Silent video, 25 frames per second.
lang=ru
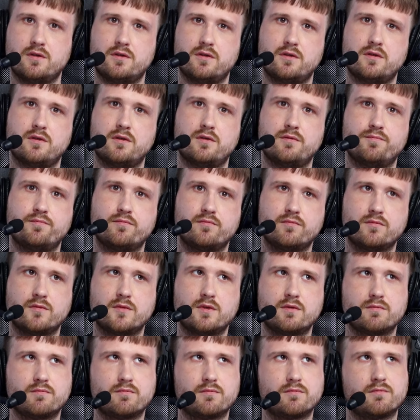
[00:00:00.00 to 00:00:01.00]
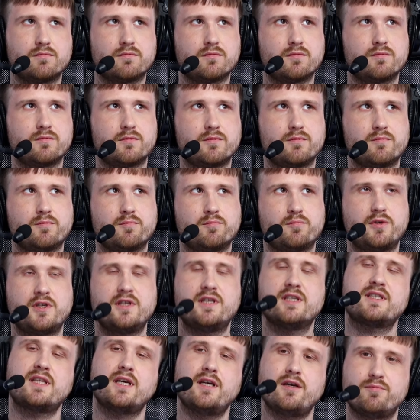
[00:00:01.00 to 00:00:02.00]
а,
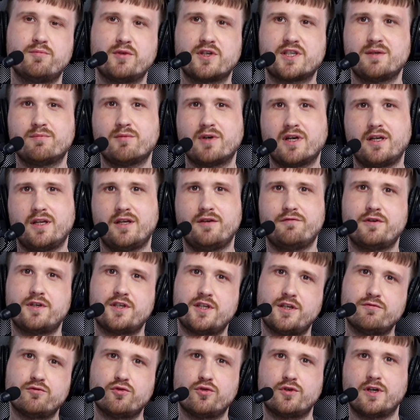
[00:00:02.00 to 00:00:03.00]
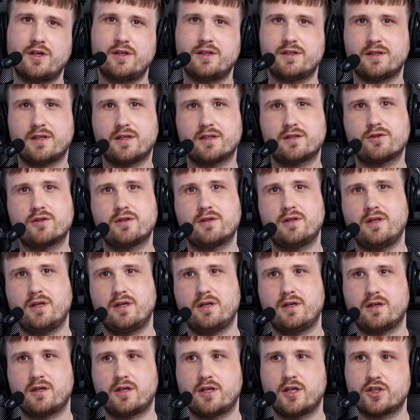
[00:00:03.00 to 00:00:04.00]
предоставить максимально эффективную реализацию
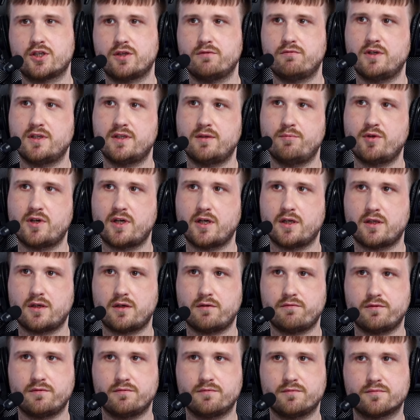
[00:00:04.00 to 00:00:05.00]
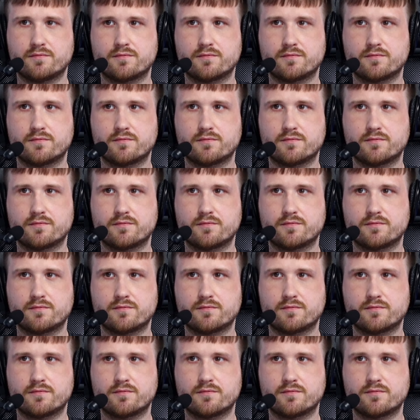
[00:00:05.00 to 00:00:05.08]
для каждого из операторов.